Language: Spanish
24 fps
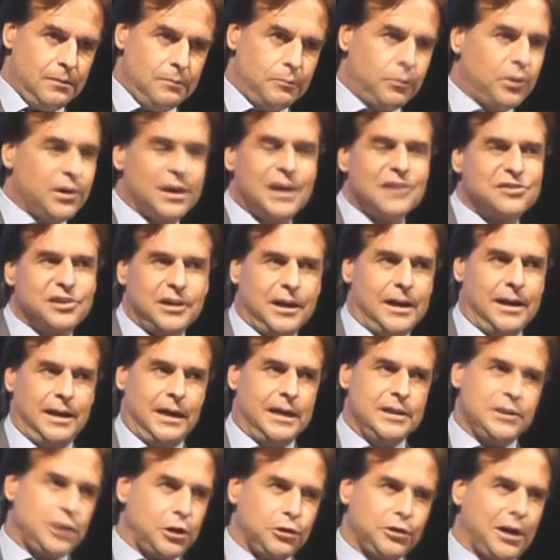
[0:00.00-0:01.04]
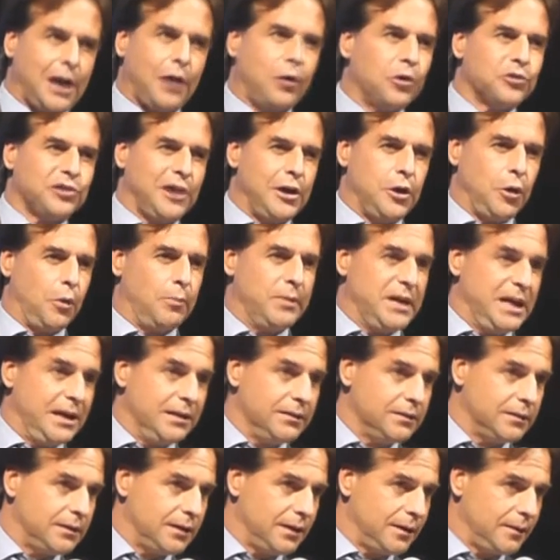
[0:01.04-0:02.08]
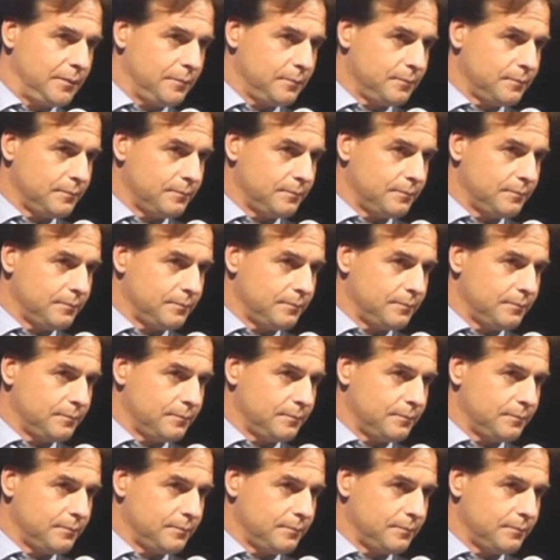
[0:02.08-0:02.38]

Porque ese, entre otras cosas, no miente.